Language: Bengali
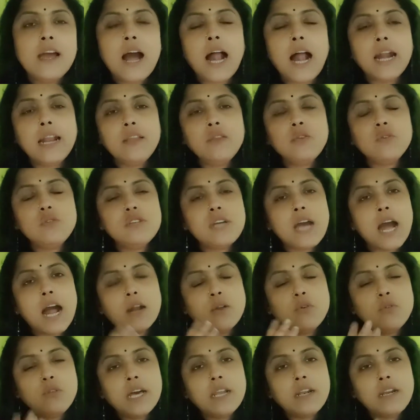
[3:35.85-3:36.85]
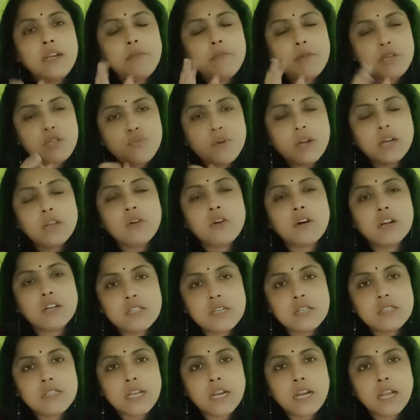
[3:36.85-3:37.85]
আরে তো ঝাড়ুদারনি বিশুয়ার
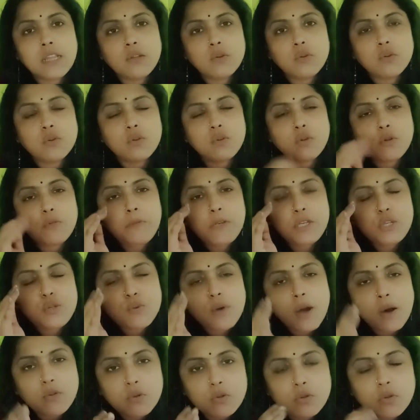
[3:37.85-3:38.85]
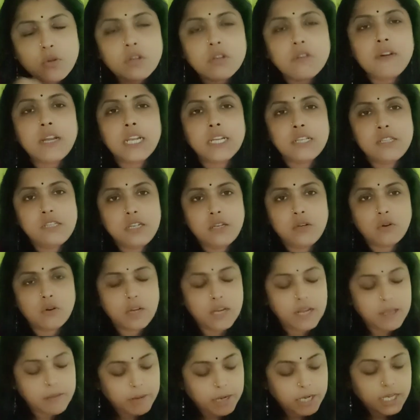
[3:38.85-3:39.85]
খরচা চালাতো তো তোর বিশুয়াও তো টোটোওয়ালা ছিল
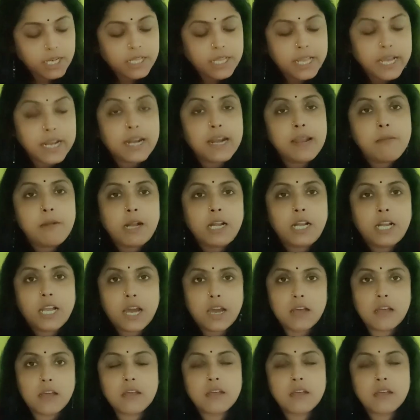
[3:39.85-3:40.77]
লেভেলটা দেখ লেভেলটা